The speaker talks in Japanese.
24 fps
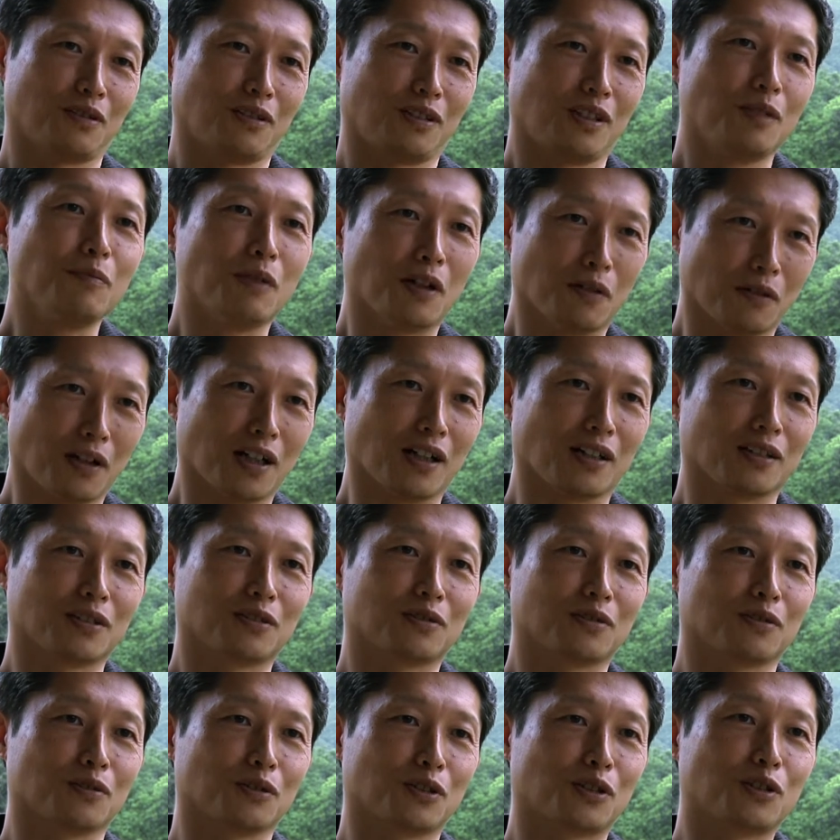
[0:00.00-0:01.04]
今は
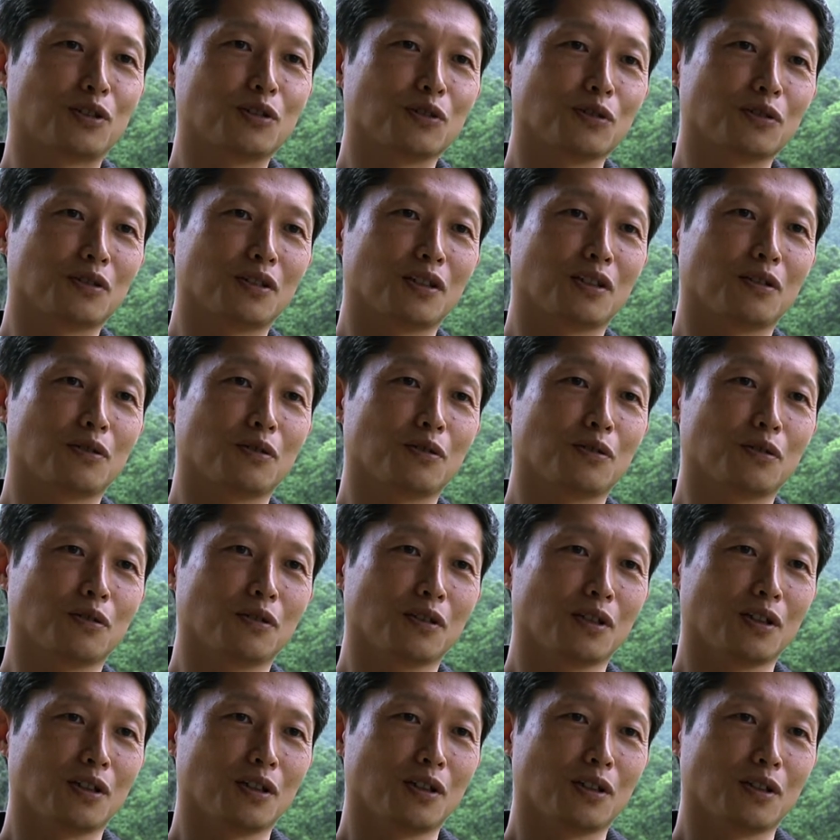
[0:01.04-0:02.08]
その必要性を
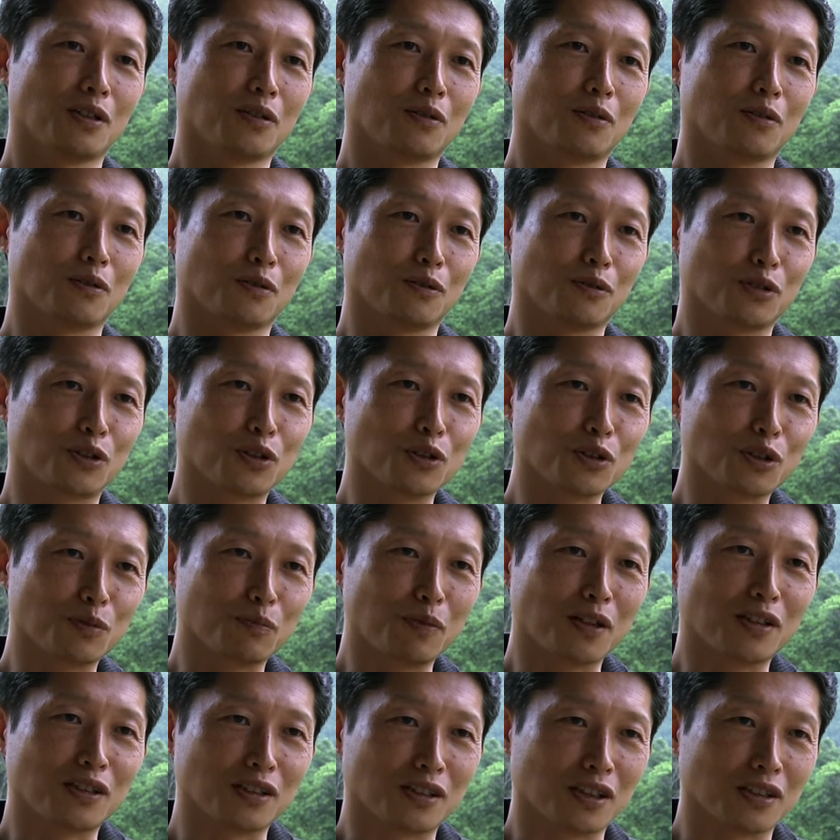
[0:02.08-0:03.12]
こう口を酸っ
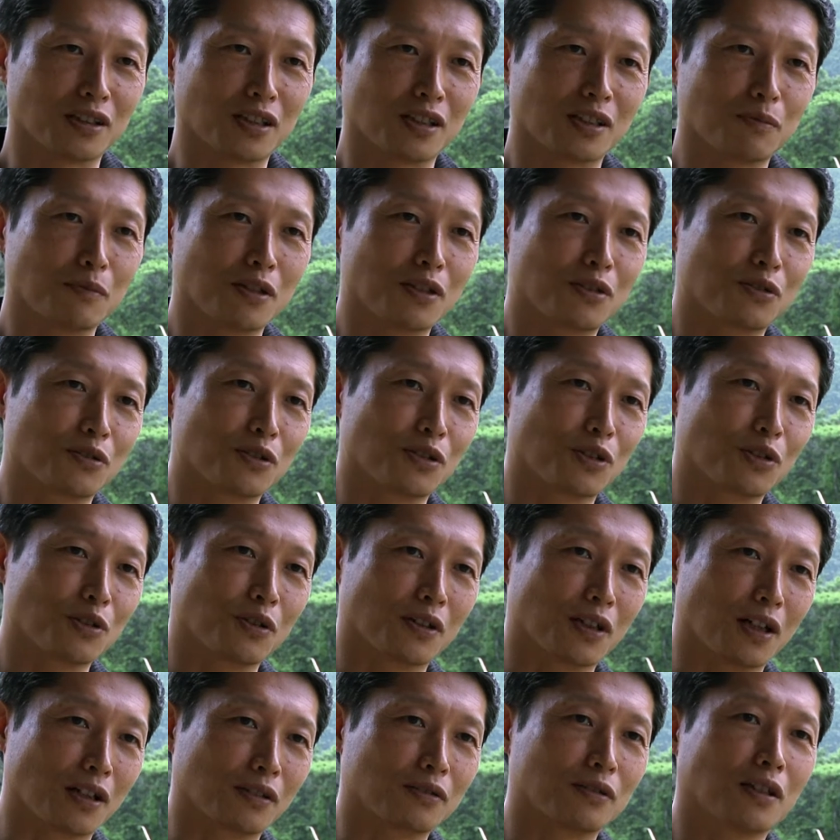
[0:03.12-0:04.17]
ぱくして説明する必要
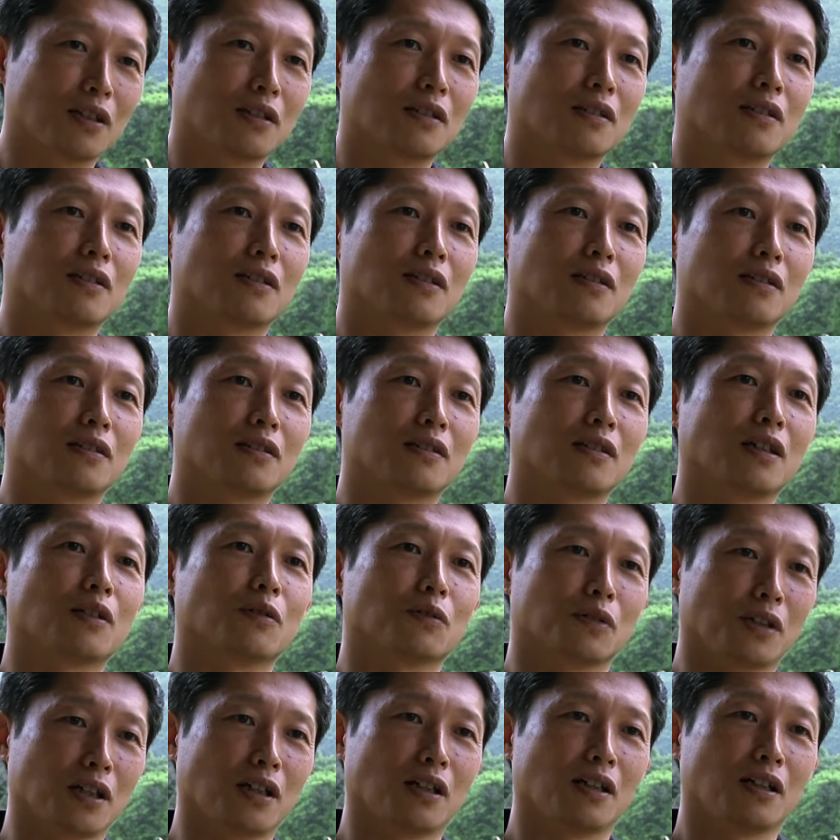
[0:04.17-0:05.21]
はなくなった
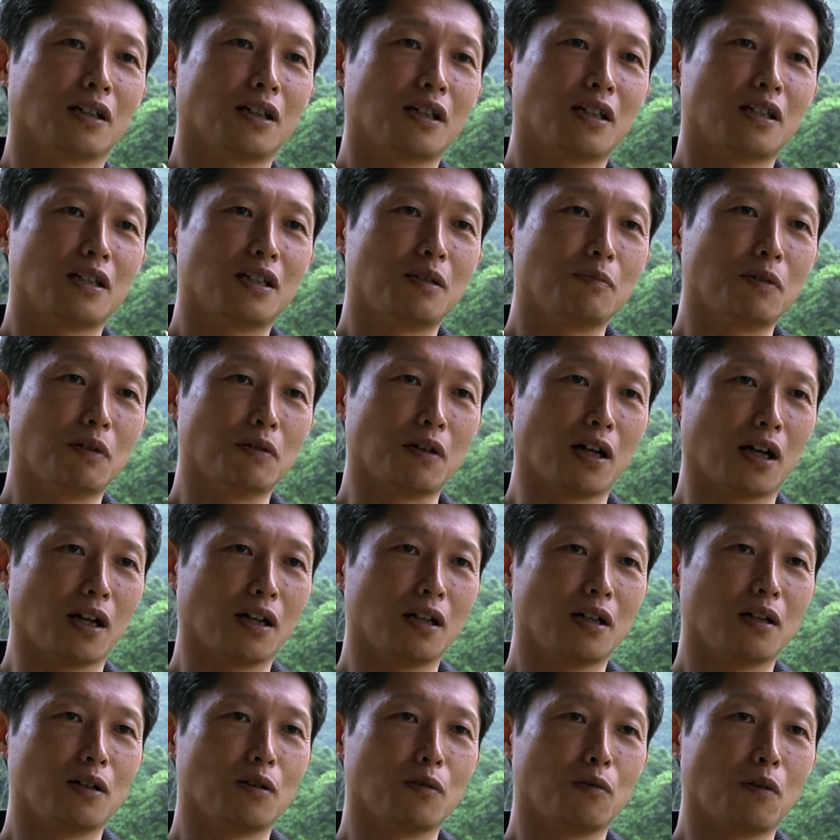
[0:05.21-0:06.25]
ので今は
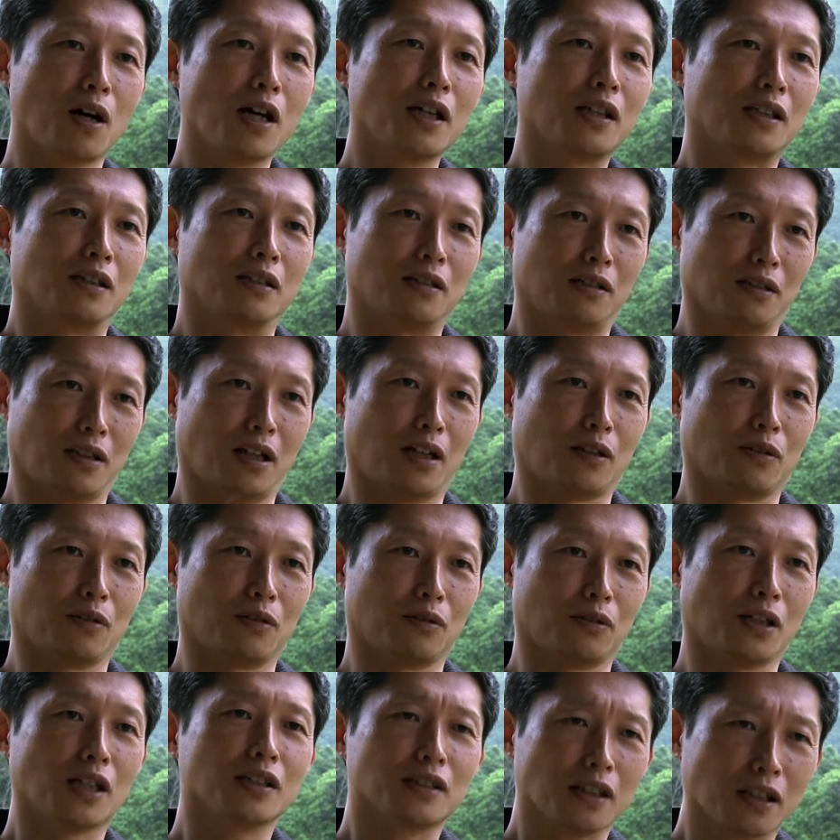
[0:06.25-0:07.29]
Why あの
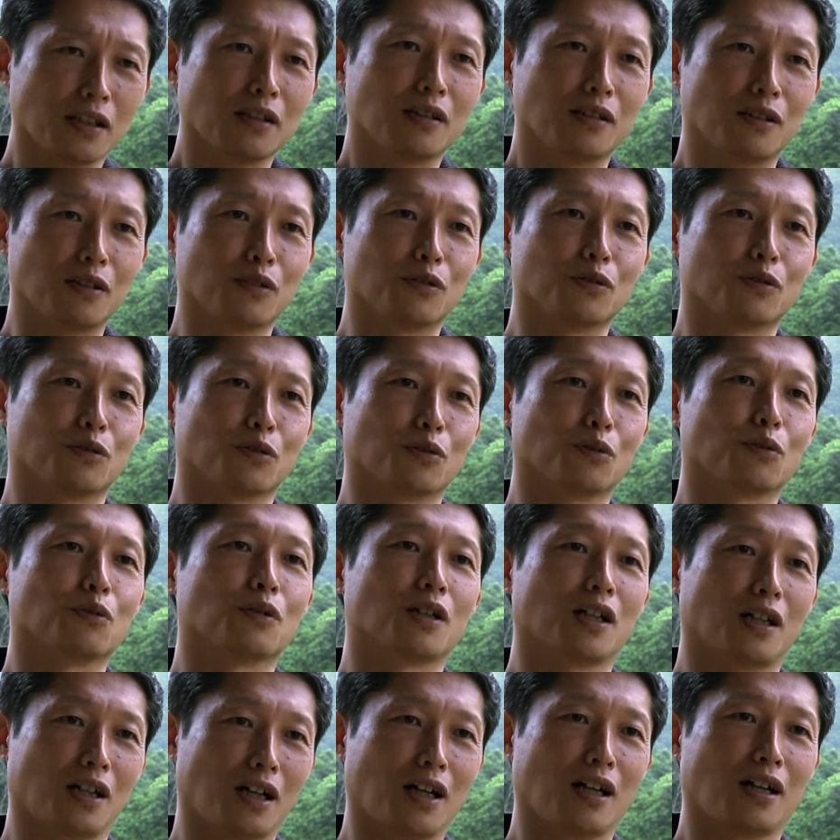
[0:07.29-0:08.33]
なぜっていうところ
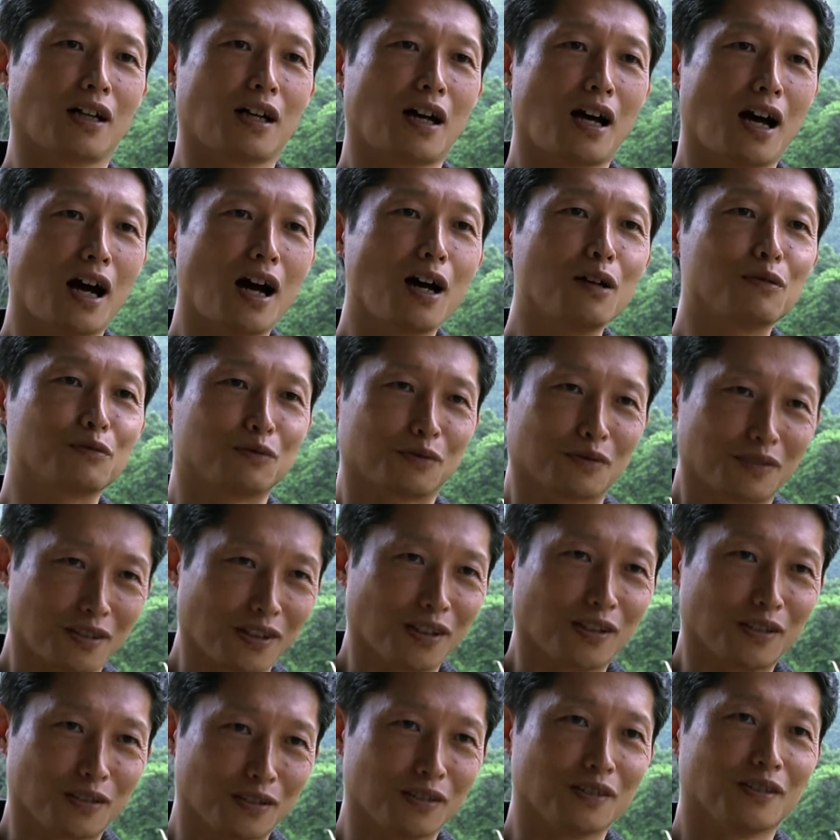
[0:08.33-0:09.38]
から How って
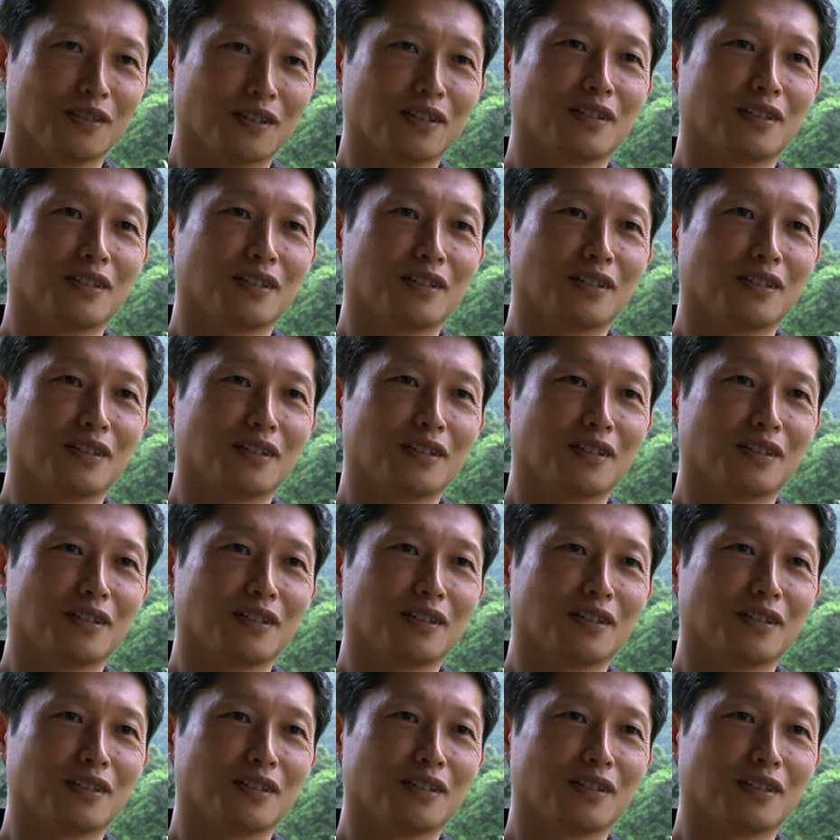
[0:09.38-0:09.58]
いう